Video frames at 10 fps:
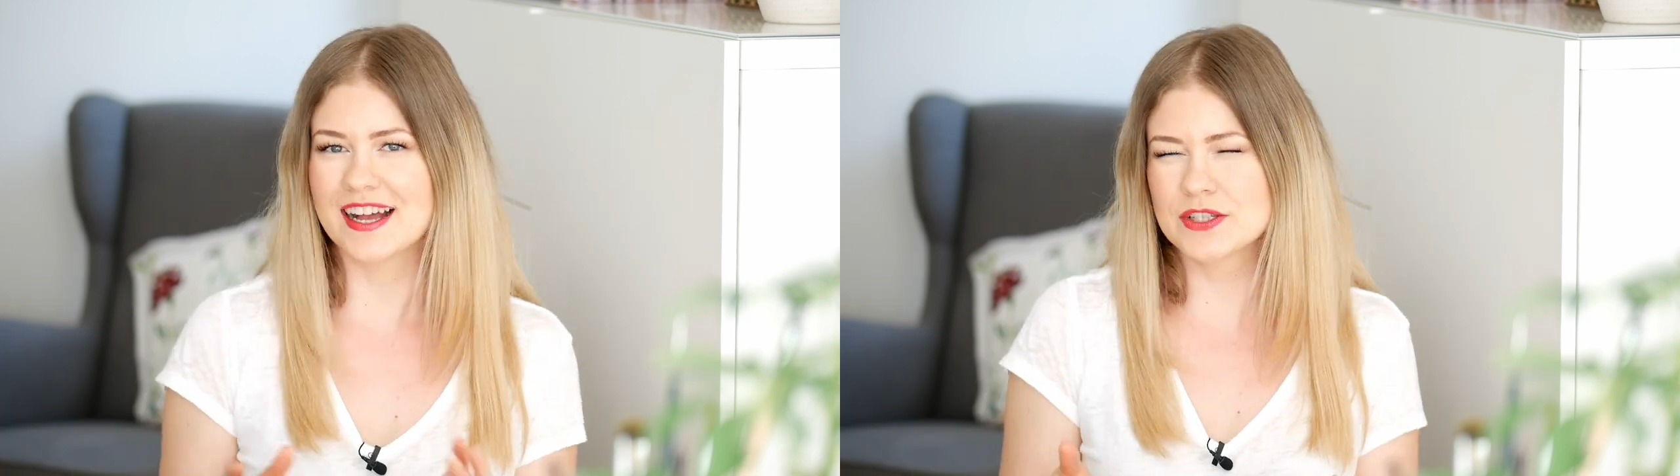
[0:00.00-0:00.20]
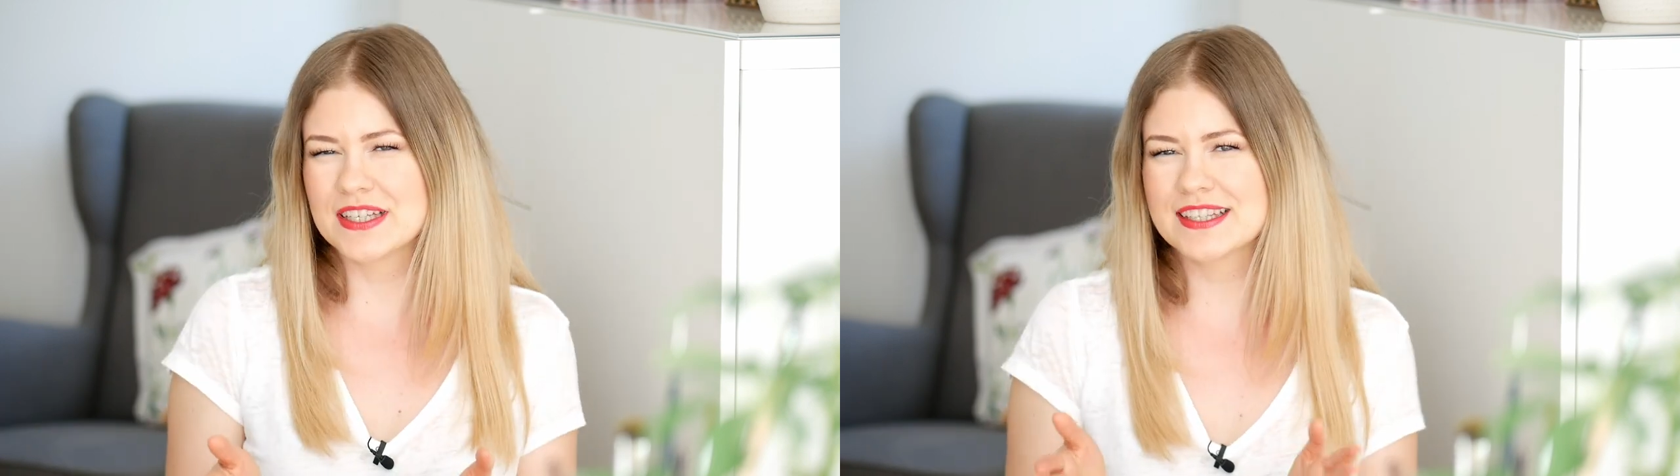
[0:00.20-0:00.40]

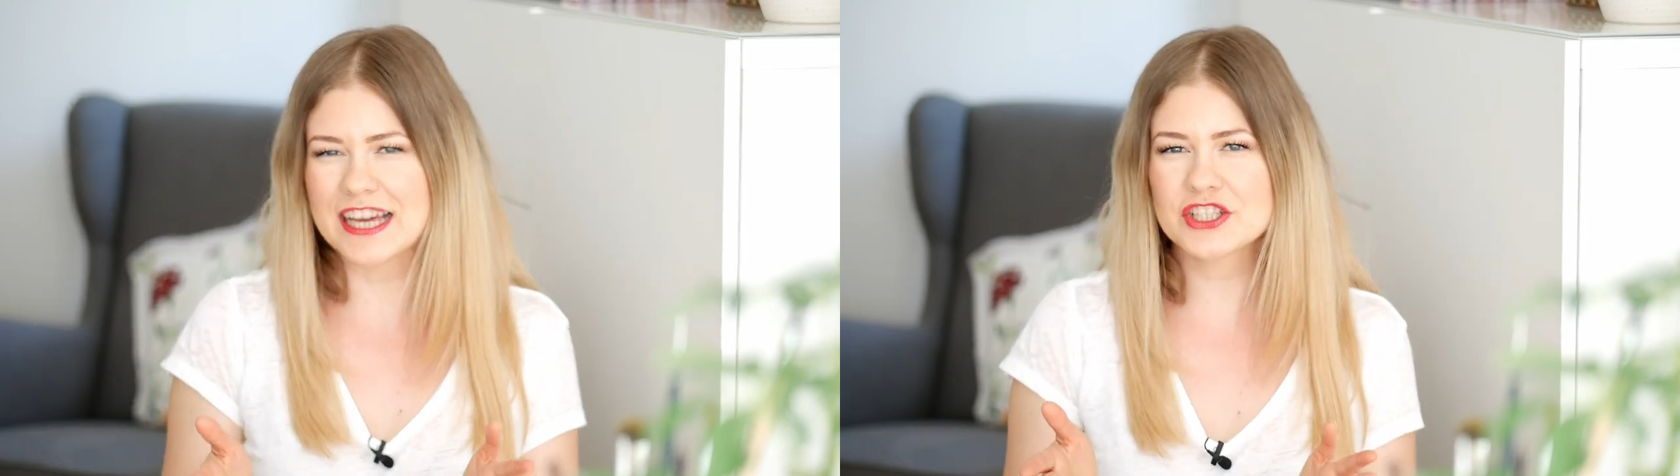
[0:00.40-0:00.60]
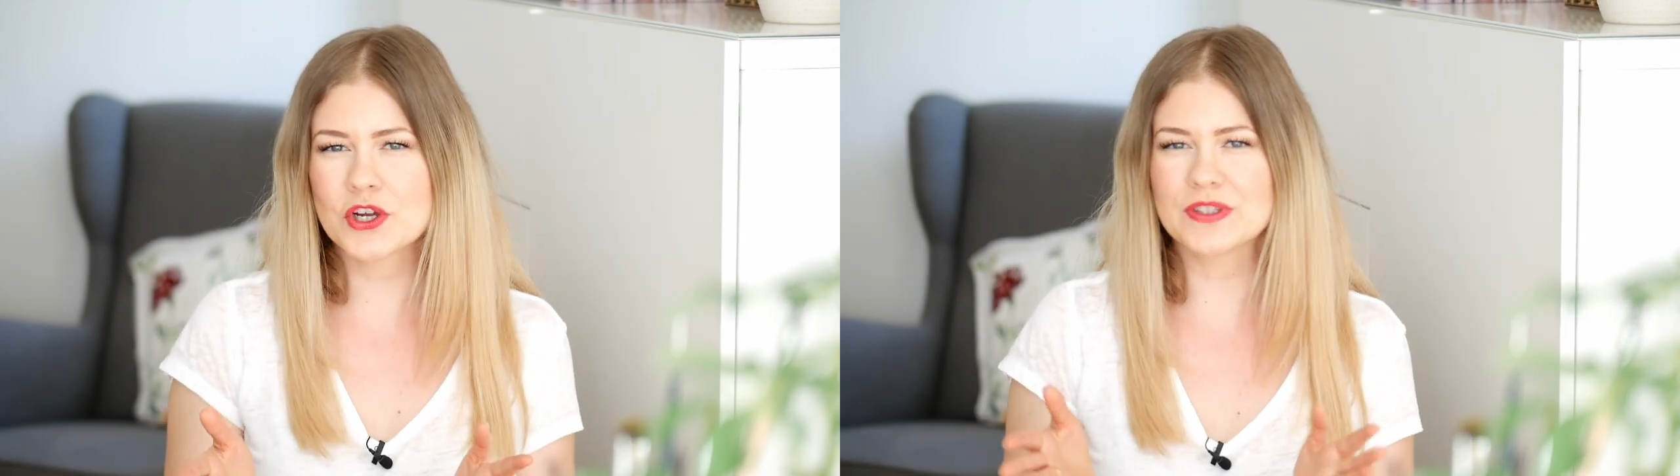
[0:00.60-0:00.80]
Also der
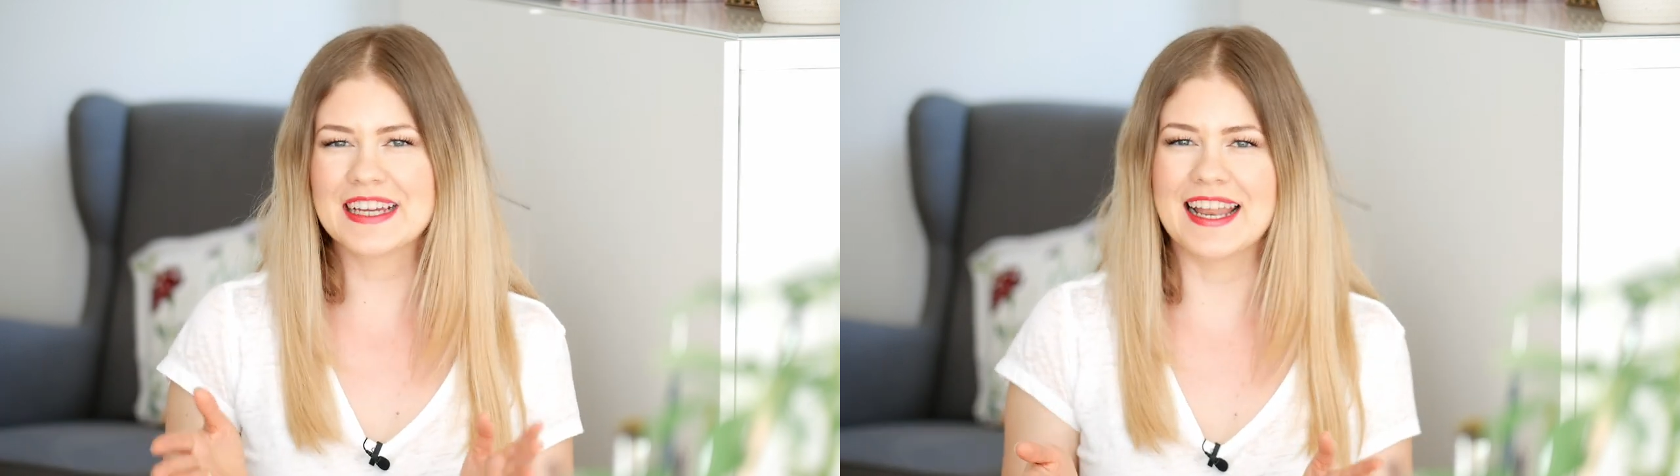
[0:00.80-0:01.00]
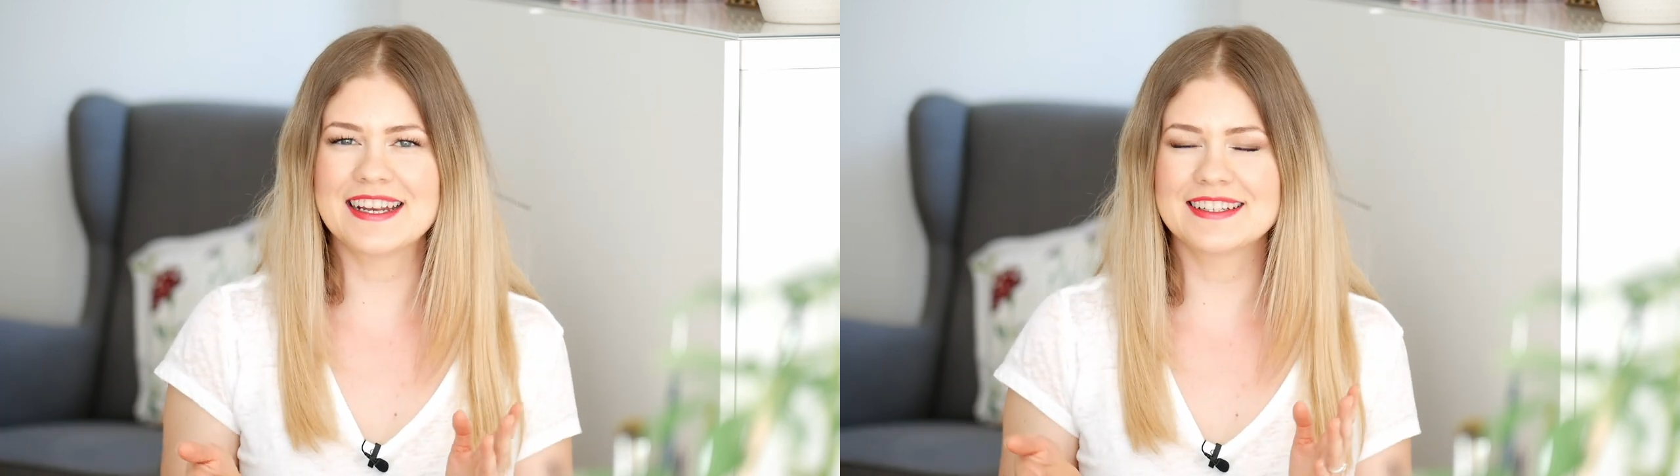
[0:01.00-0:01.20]
Trenchcoat
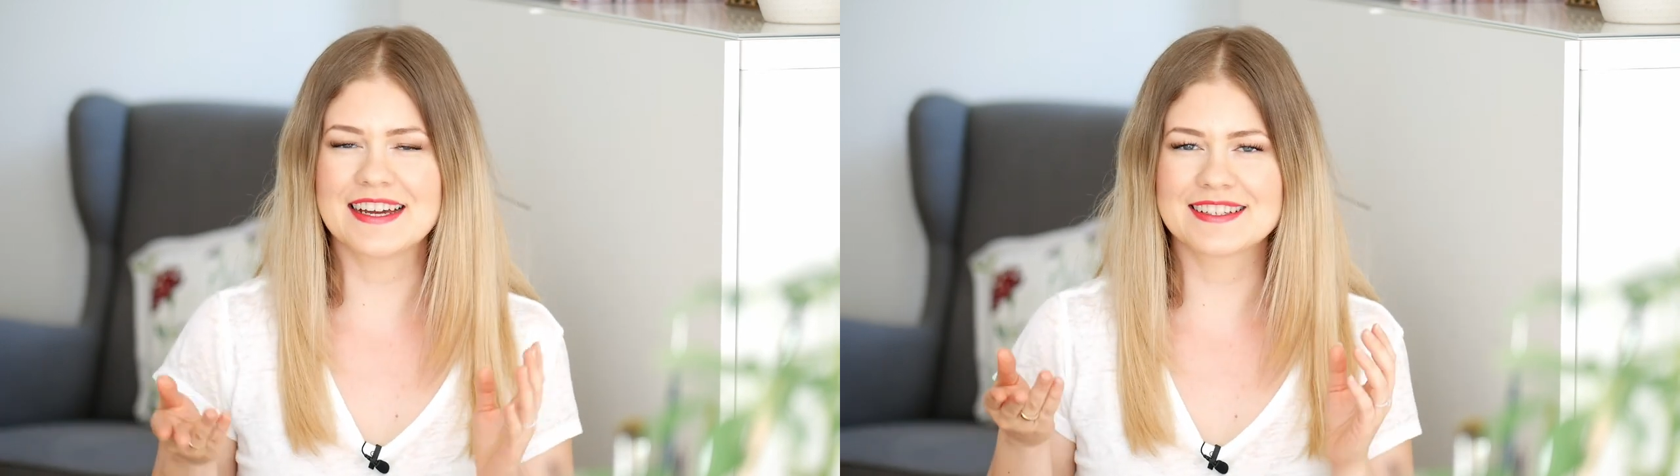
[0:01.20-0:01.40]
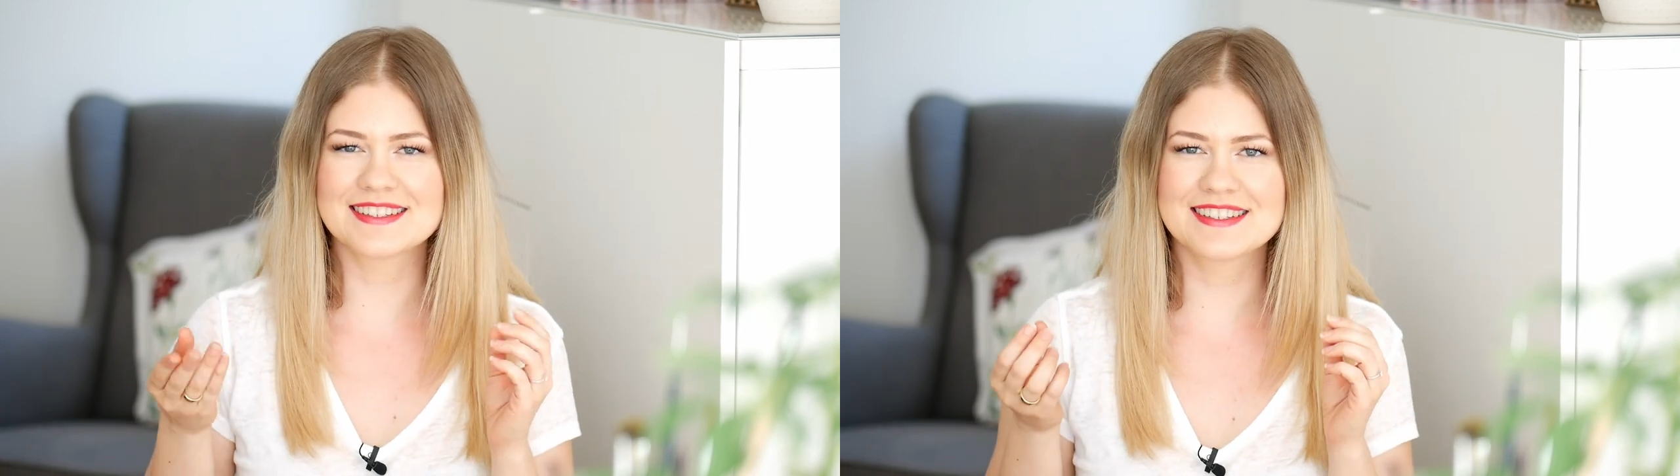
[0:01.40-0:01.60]
kleidet einen